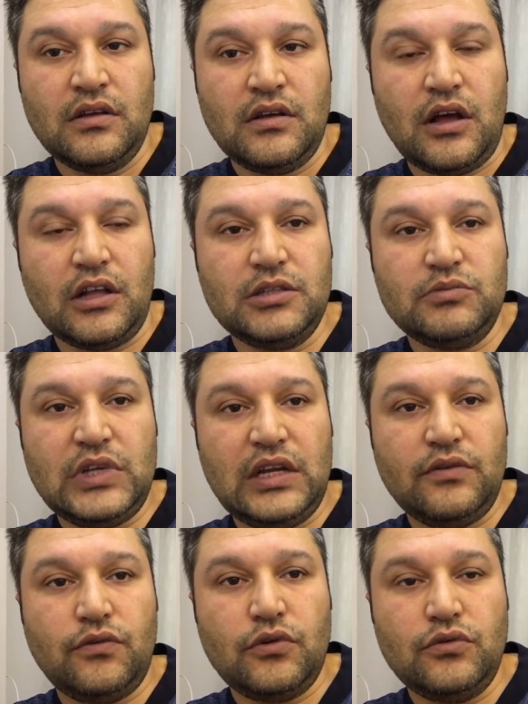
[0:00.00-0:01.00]
Aldığım
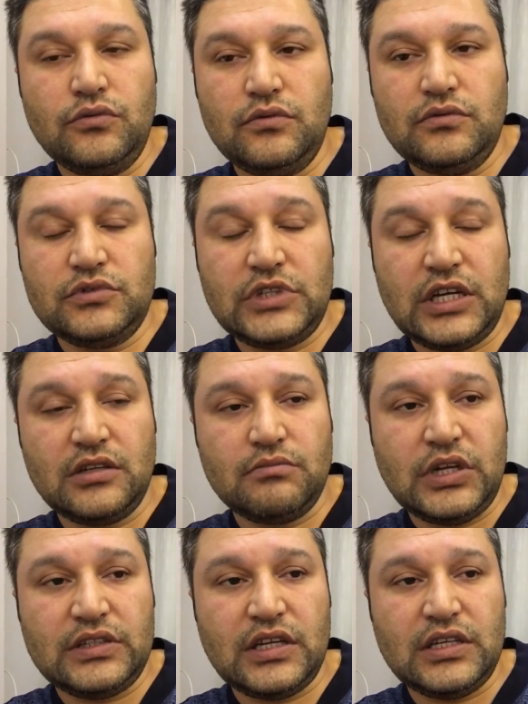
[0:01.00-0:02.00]
telefonun şeyin
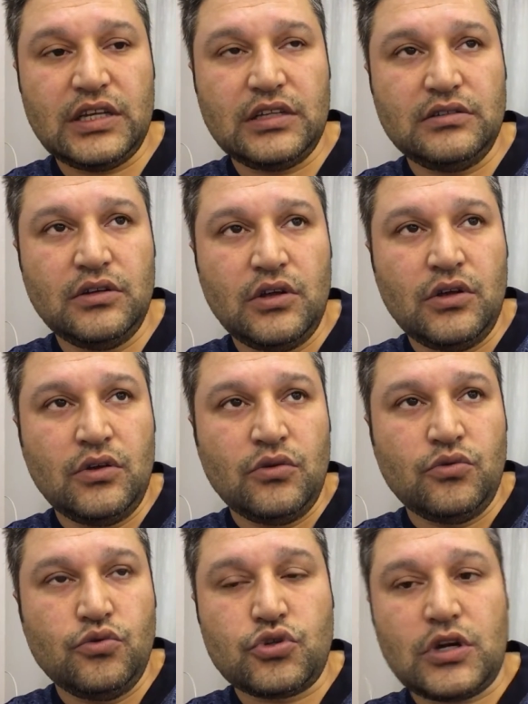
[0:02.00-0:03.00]
bataryanın
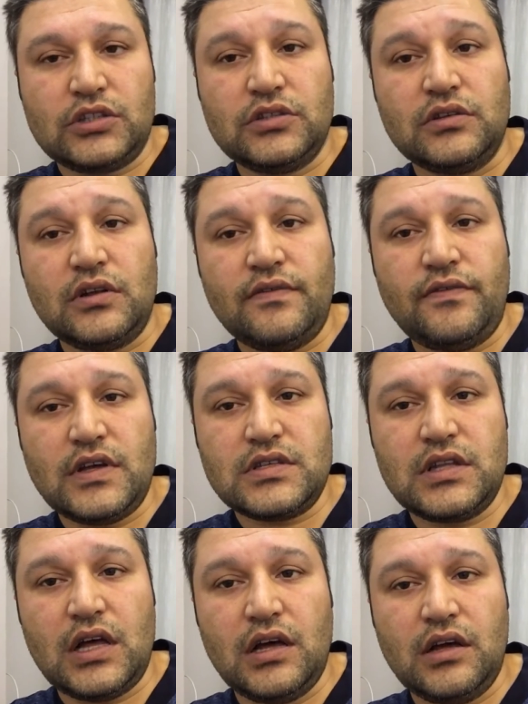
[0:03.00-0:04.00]
3 katından
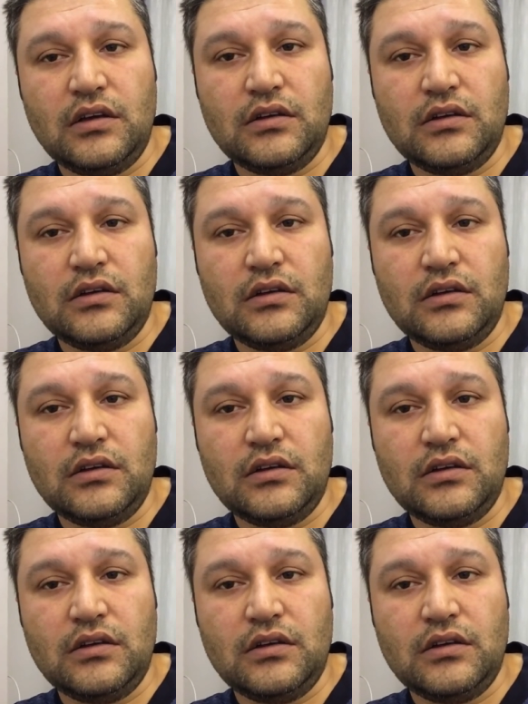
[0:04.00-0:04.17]
fazla.